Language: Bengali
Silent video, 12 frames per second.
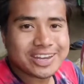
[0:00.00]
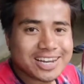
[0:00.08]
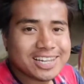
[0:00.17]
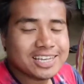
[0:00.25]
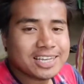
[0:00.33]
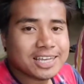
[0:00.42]

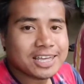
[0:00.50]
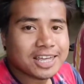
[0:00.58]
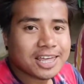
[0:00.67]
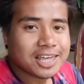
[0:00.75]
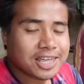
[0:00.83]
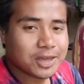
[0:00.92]
ফাইনালি
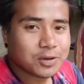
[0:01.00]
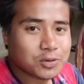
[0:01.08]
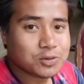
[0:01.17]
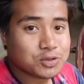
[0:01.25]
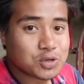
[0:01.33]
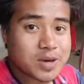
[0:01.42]

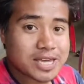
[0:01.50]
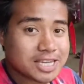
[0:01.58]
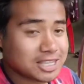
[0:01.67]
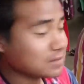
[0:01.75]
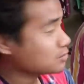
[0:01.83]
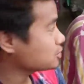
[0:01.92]
এখন সবাই
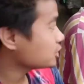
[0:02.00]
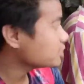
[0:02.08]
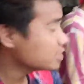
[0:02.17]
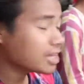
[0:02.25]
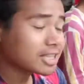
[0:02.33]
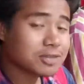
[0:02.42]
খেতে বসে
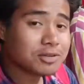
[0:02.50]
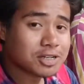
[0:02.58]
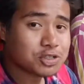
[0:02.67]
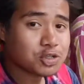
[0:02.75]
গেছি দেখ